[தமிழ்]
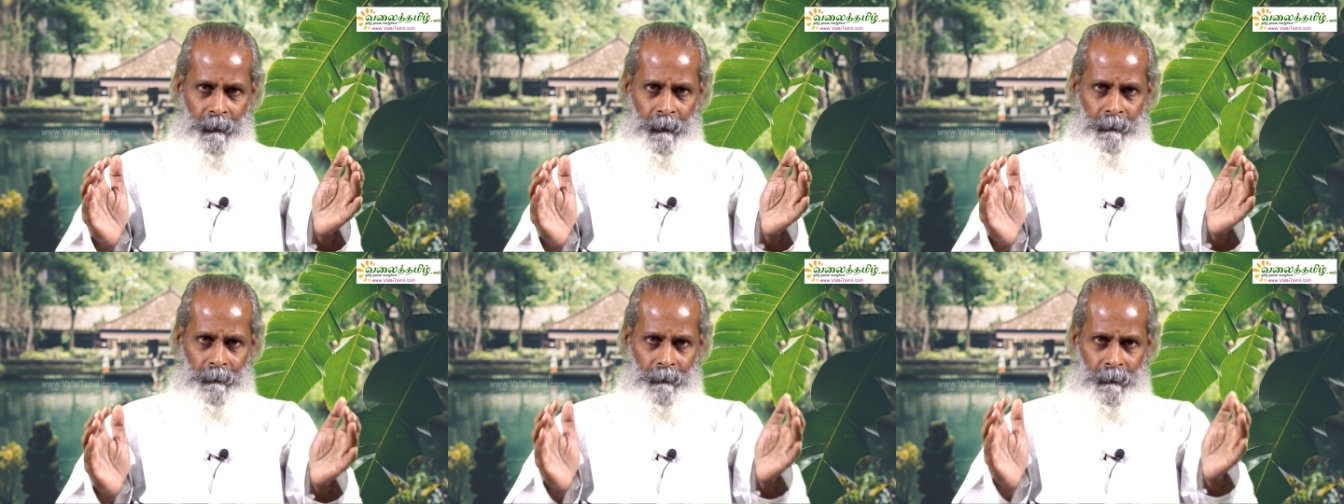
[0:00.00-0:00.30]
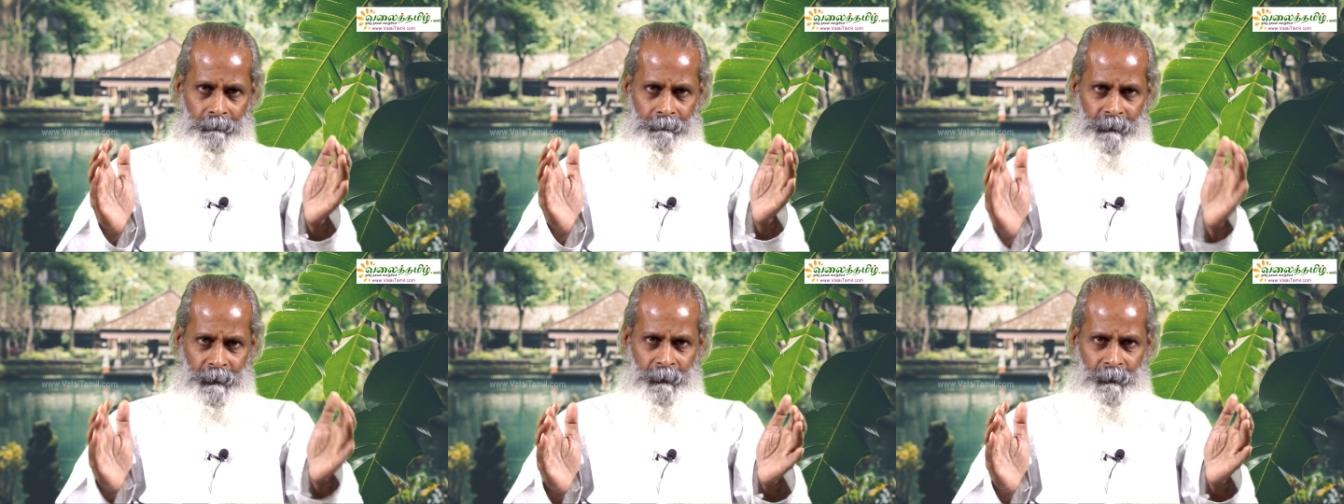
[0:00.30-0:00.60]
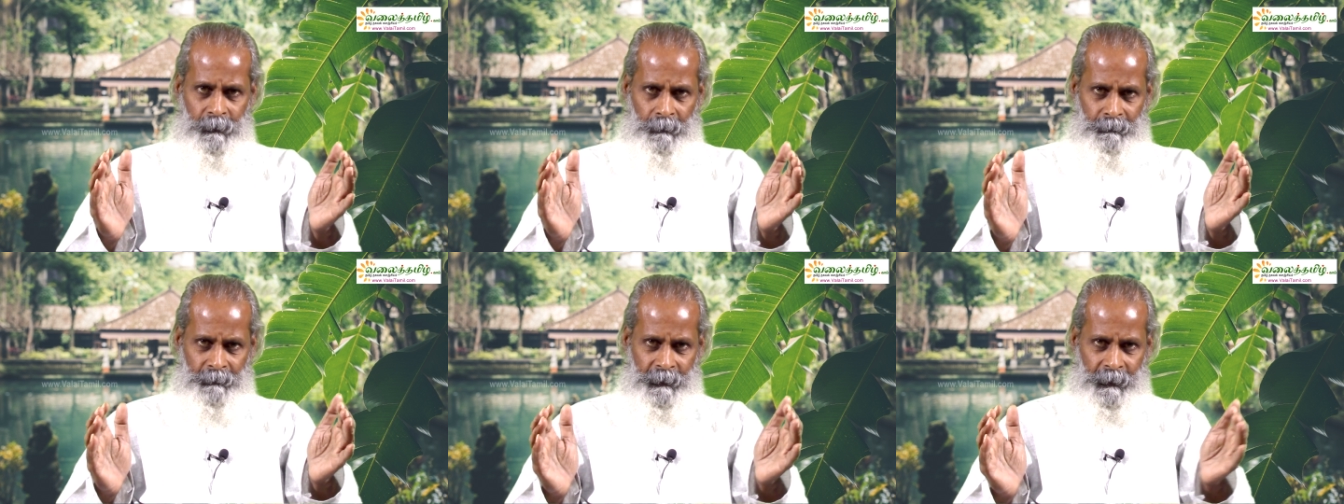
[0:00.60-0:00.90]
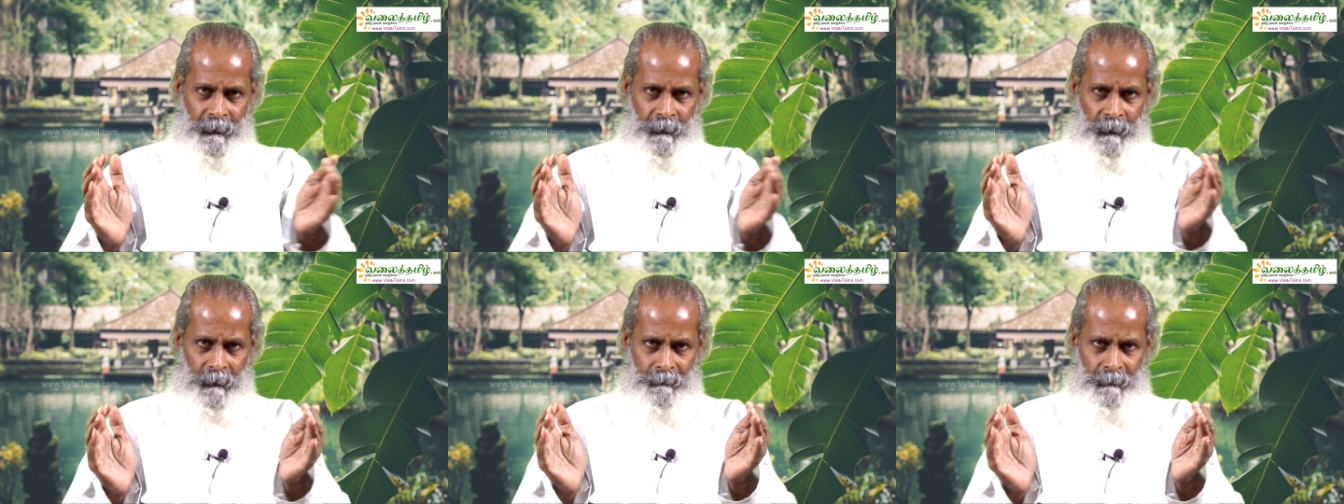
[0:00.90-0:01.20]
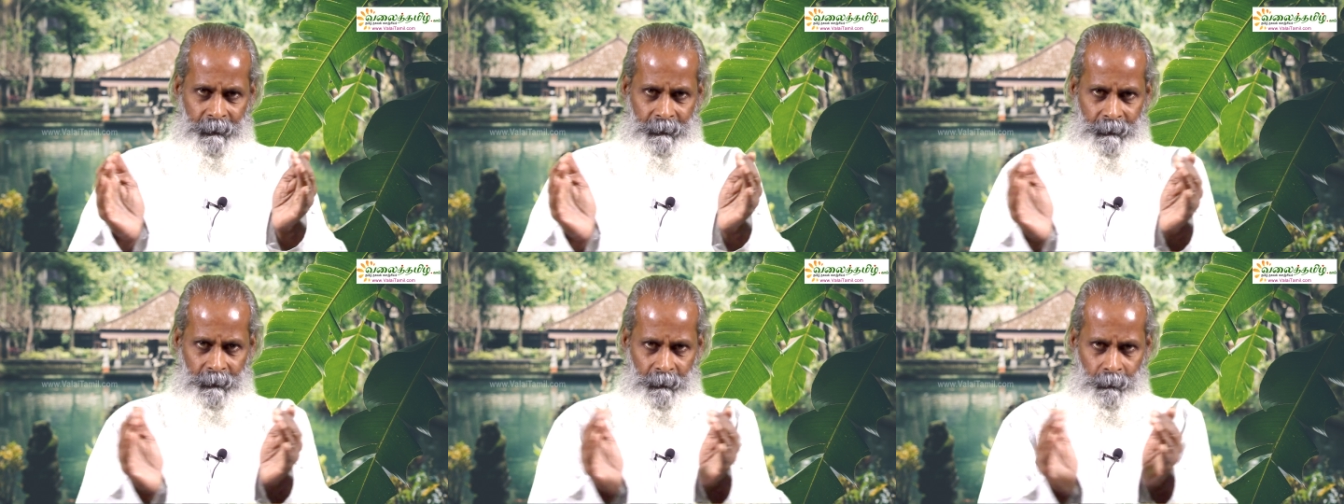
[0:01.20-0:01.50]
அந்த விட்டம்
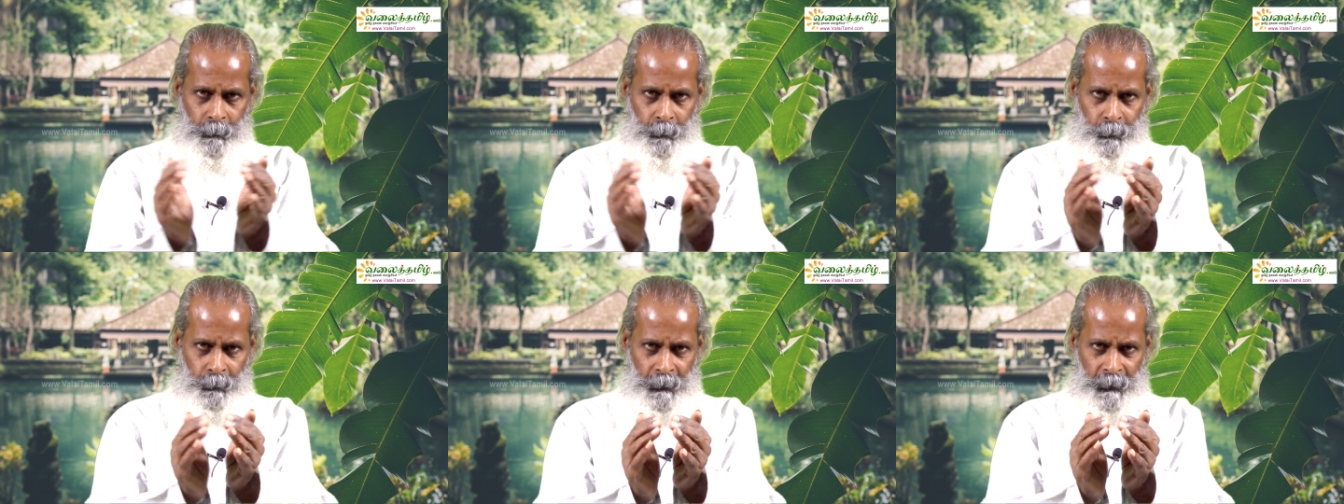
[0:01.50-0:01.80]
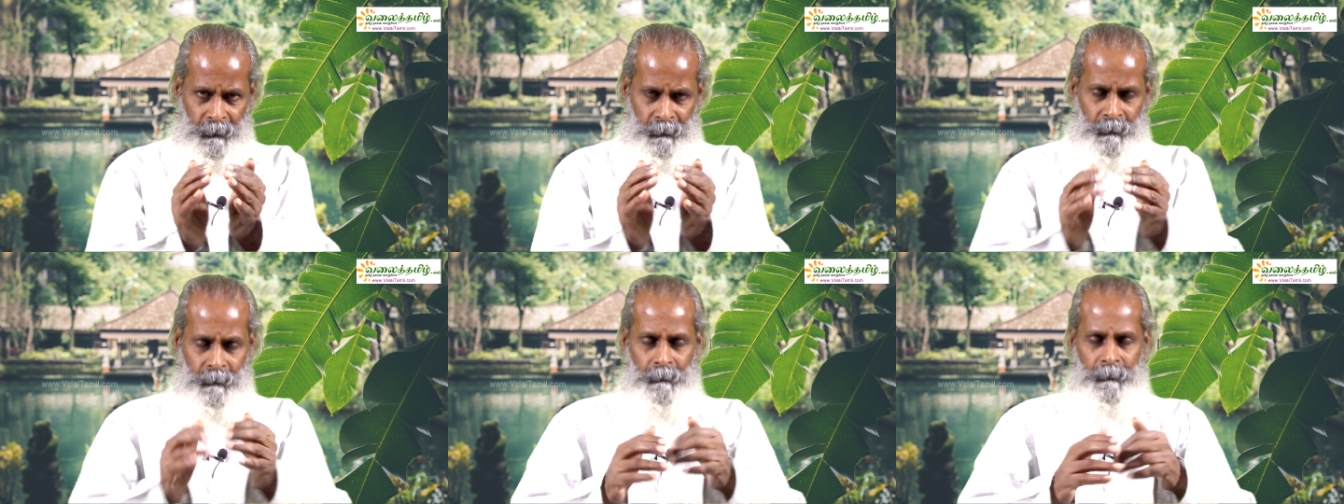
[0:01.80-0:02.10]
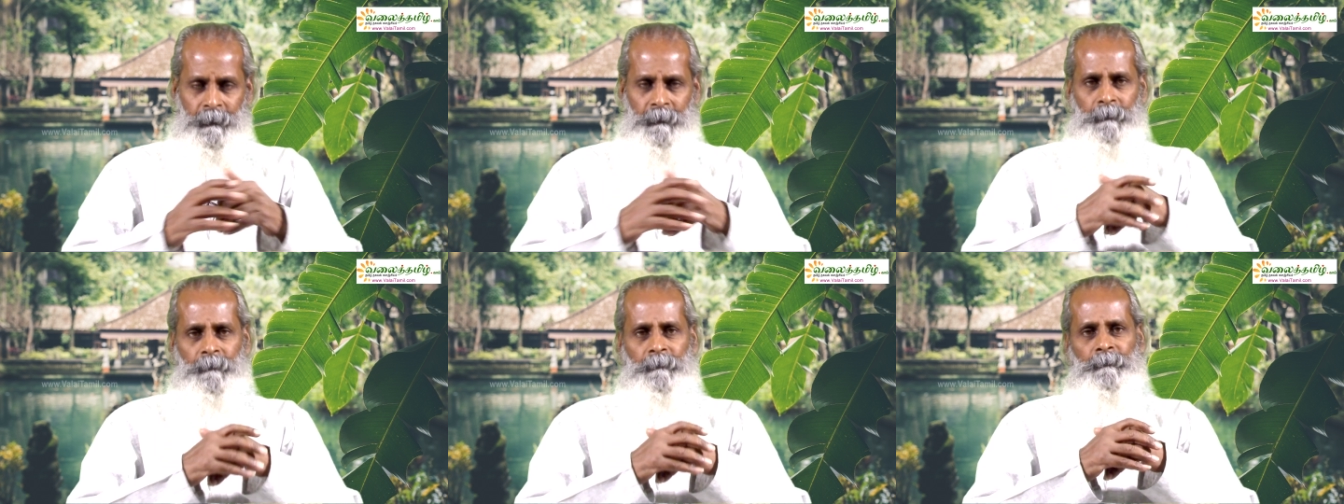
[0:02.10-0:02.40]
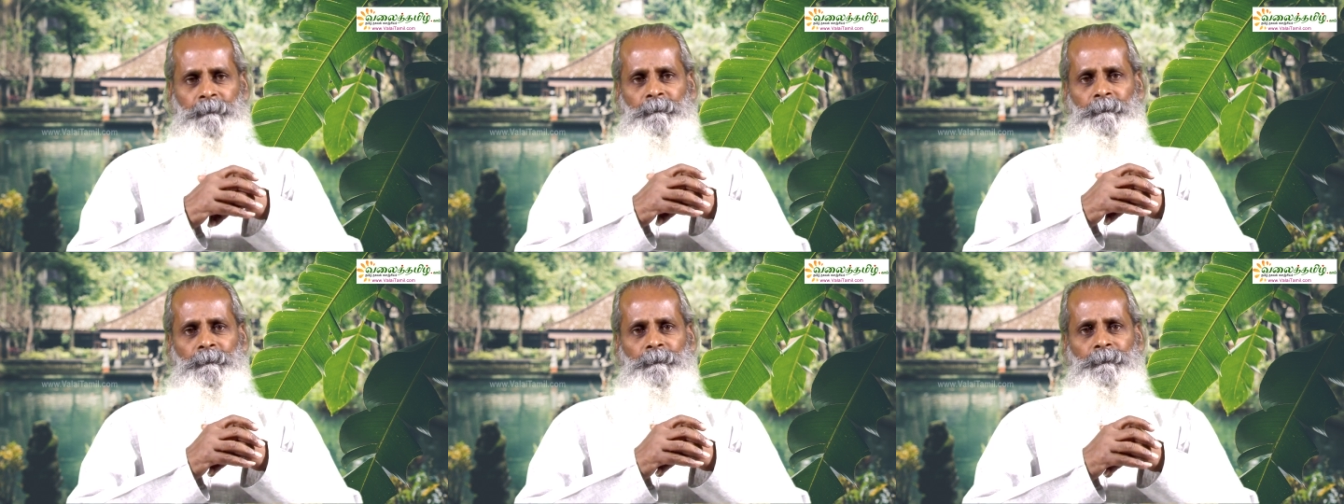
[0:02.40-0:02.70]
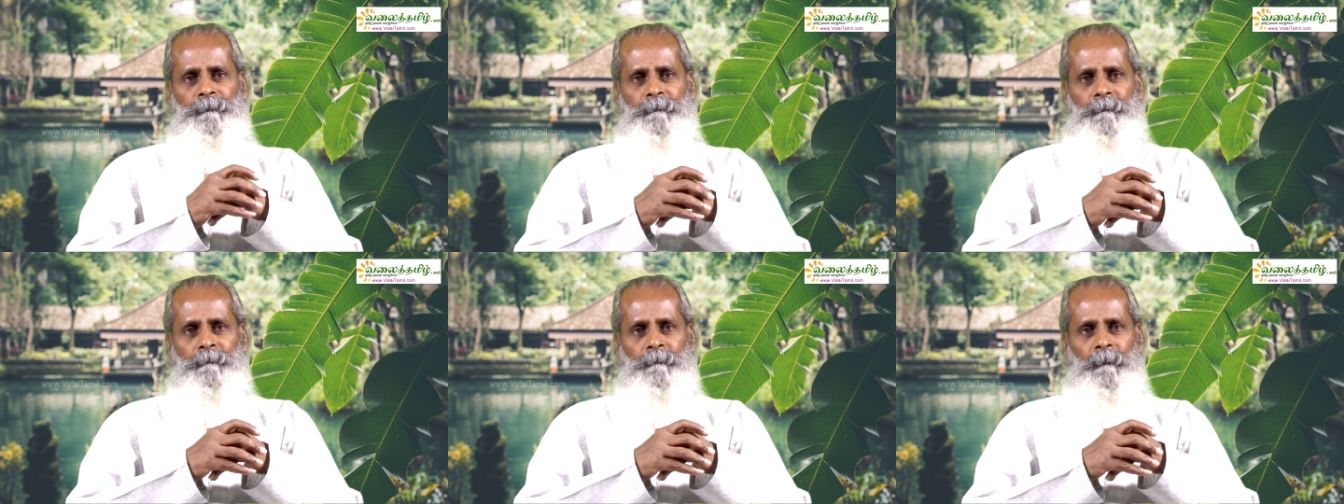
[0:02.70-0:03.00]
டயாமீட்டர் குறைந்துவிடும்
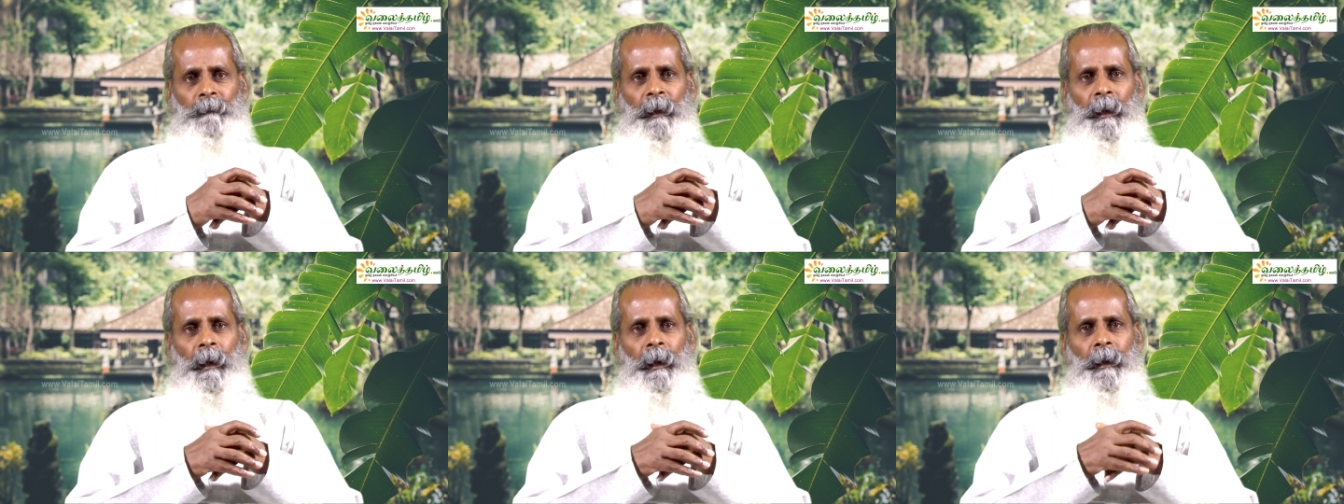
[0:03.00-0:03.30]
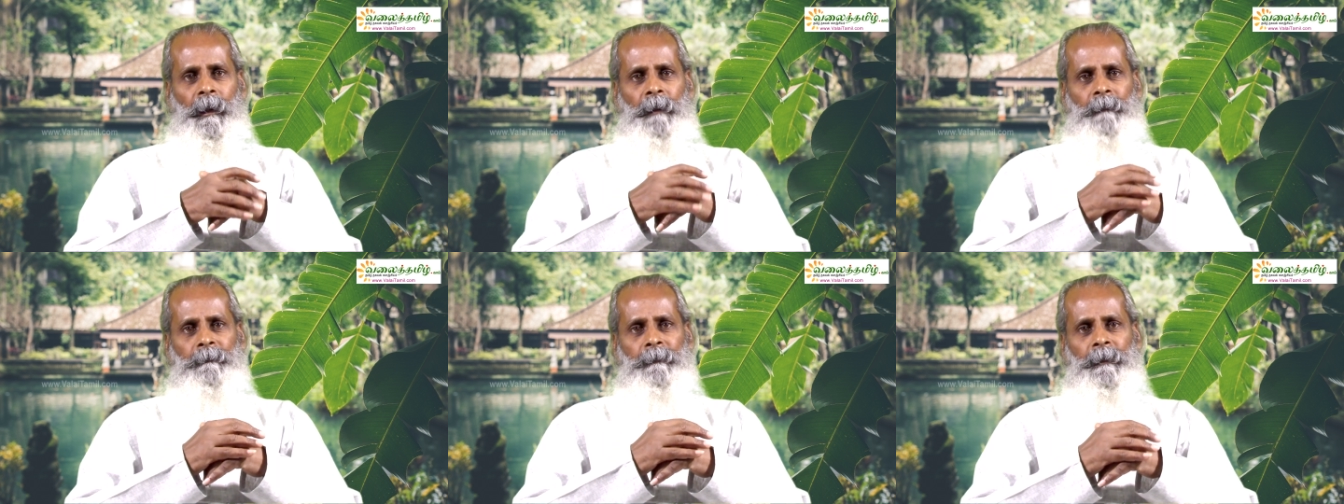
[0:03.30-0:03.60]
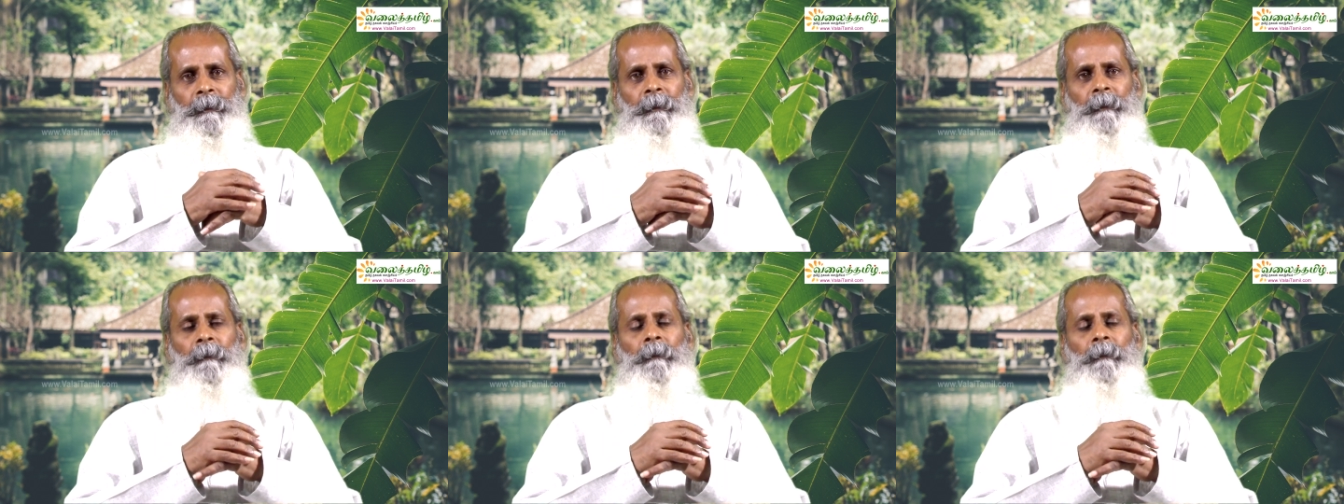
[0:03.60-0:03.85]
ஆகவே